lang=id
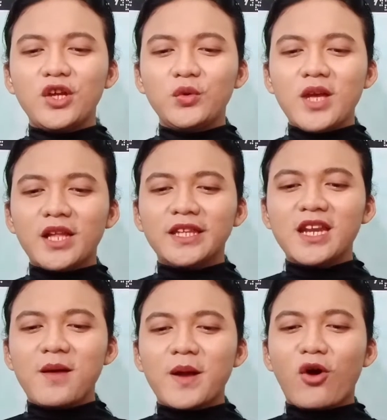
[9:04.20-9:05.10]
itu yang
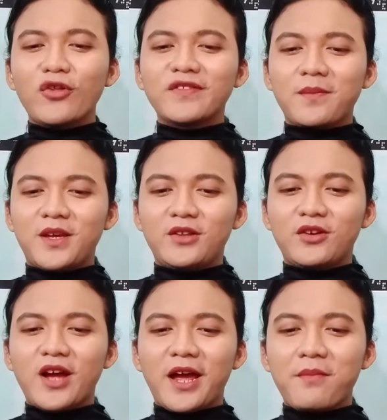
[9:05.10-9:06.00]
tidak berkonsep gitu
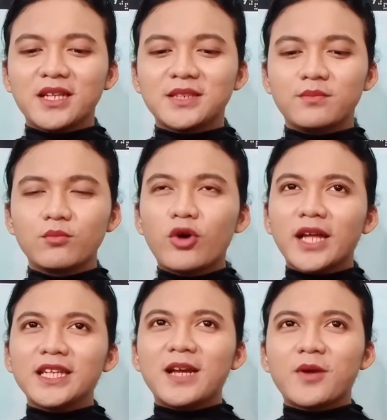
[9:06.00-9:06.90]
loh. Kayak macem,
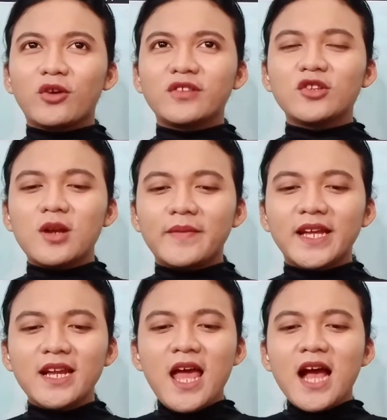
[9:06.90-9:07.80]
bukan tidak berkonsep itu dalam
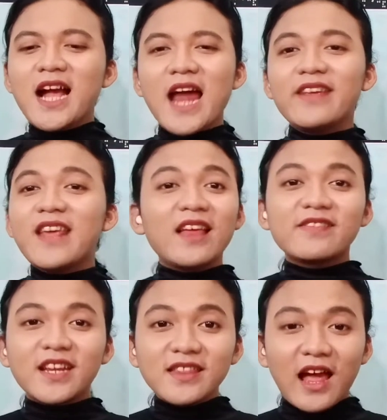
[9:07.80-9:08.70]
artian nggak ada jalan
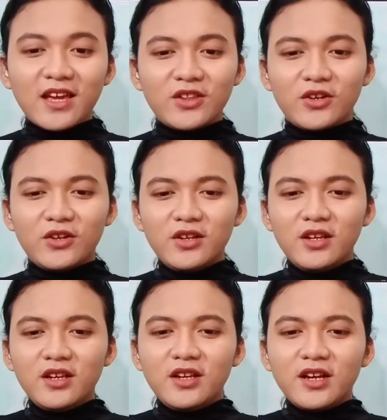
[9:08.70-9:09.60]
cerita gitu loh
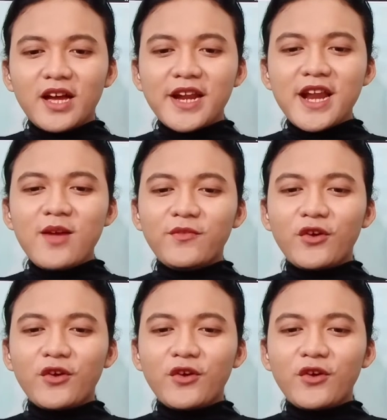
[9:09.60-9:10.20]
kan ada MV